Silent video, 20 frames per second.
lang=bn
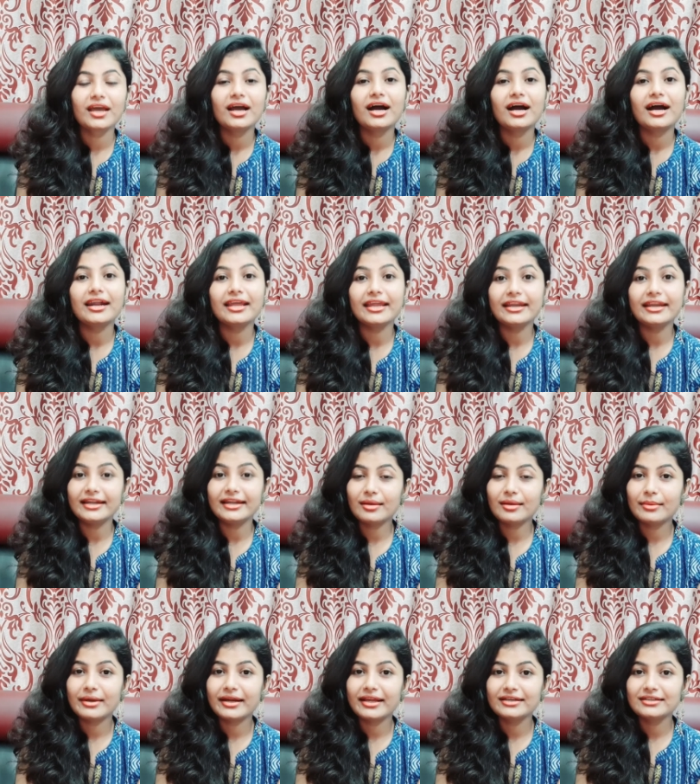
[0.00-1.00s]
আর এটা
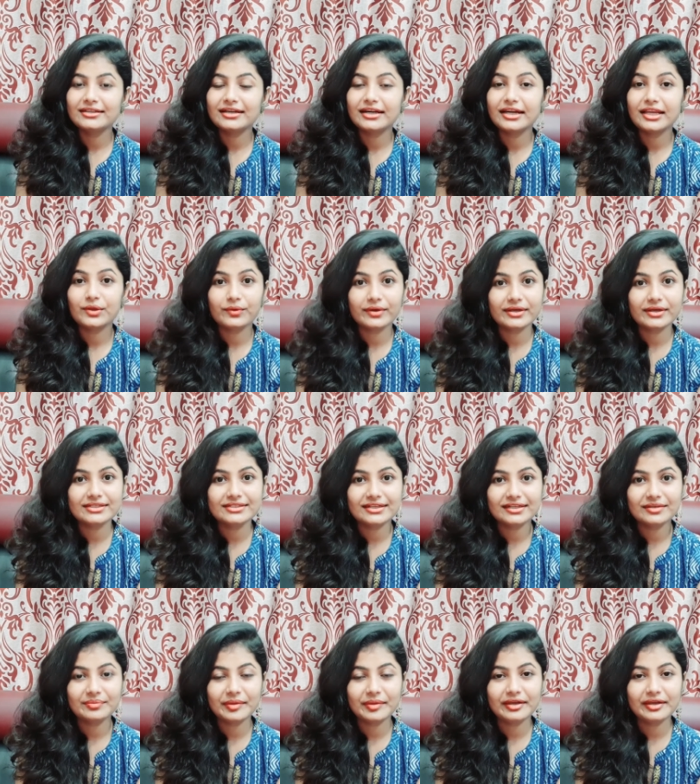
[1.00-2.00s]
আমার একটা
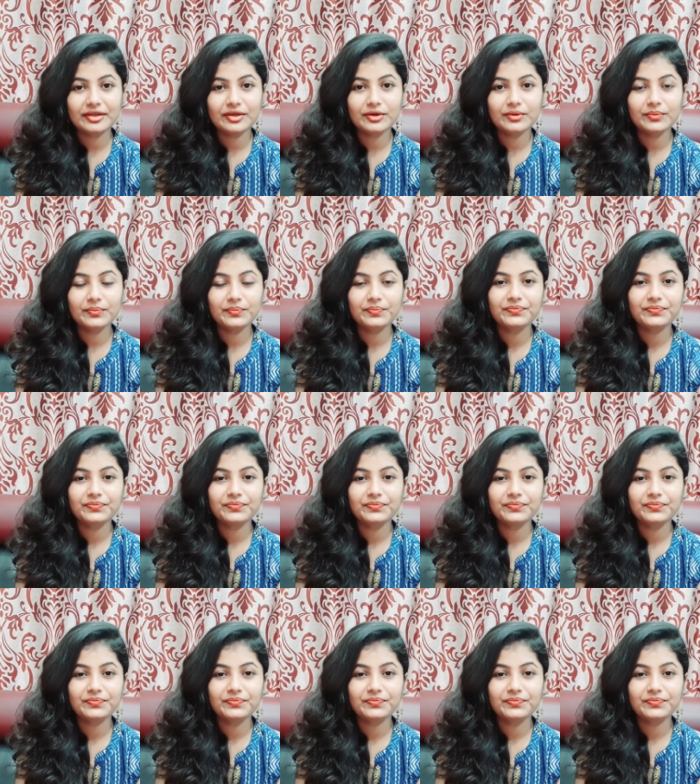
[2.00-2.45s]
রিকোয়েস্টেড ভিডিও